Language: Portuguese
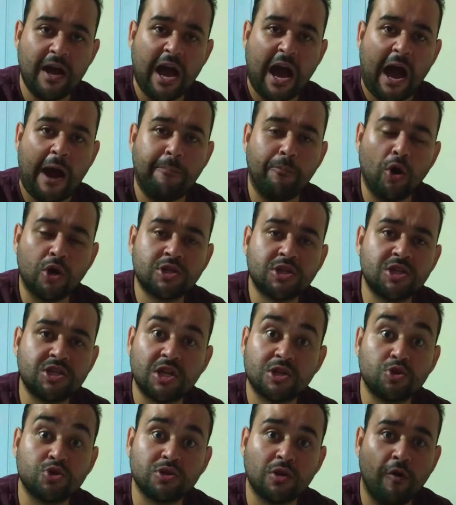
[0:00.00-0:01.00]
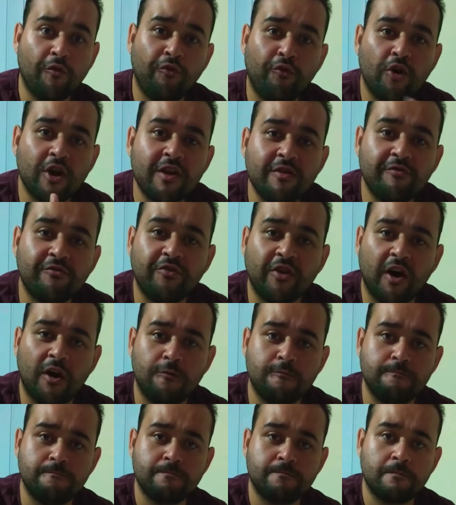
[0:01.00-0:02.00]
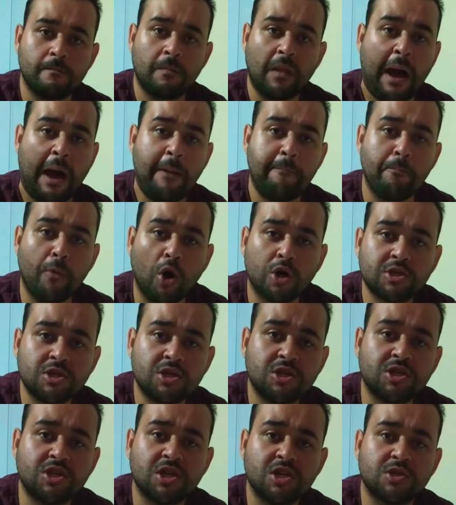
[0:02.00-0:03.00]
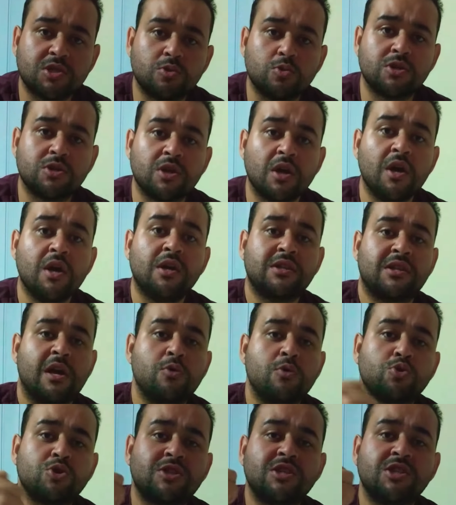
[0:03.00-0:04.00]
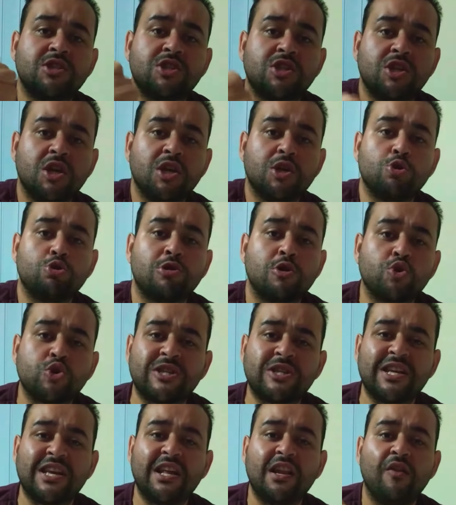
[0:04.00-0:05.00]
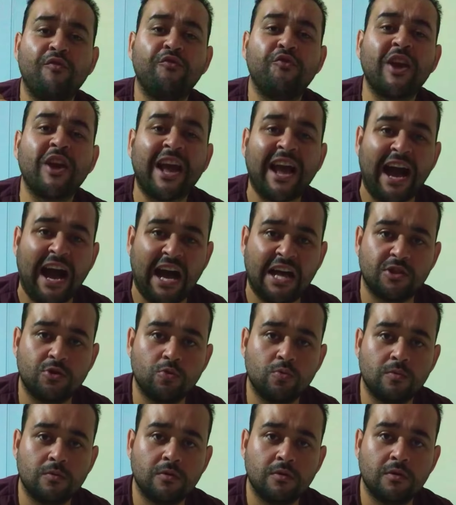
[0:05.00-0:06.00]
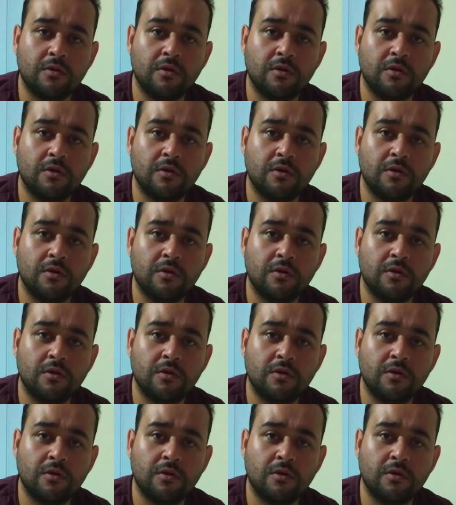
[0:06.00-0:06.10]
A morte de Jesus não foi em vão. A morte de Jesus tem um sentido, tem um significado.